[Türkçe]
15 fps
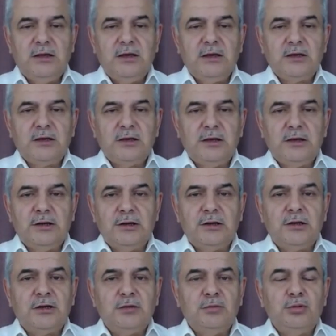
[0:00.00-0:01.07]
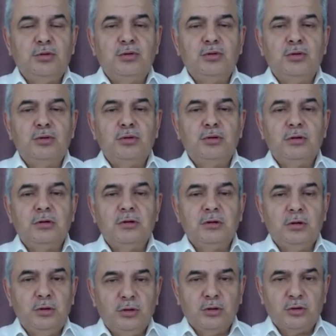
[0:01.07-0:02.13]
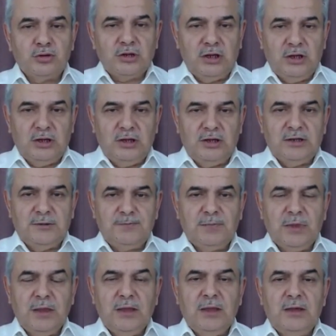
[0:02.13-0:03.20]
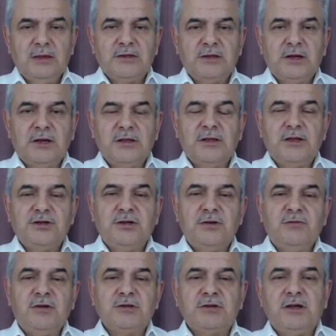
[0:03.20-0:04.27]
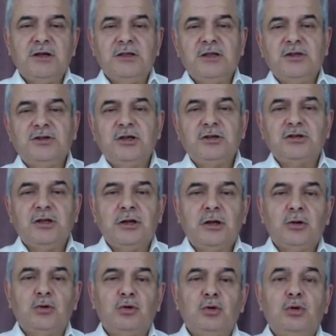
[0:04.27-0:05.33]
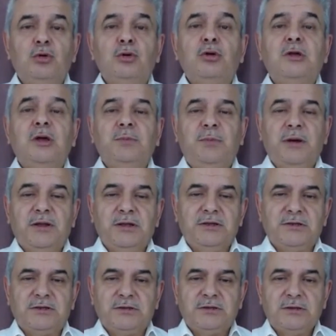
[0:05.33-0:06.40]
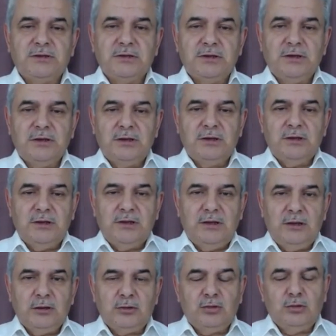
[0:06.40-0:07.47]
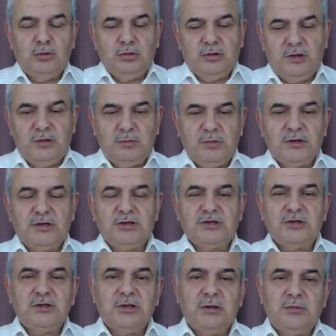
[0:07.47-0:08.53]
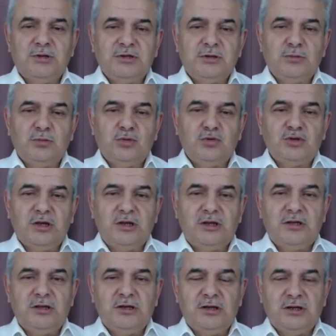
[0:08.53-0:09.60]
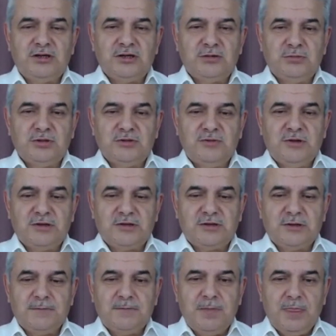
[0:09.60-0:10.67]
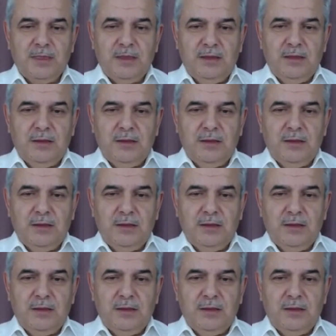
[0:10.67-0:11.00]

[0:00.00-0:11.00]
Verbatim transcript: İyyâke na'budu diyoruz. Allah'ım sadece ve sadece sana kulluk yaparız. E kulluk yapmak için de bizim güce ihtiyacımız var.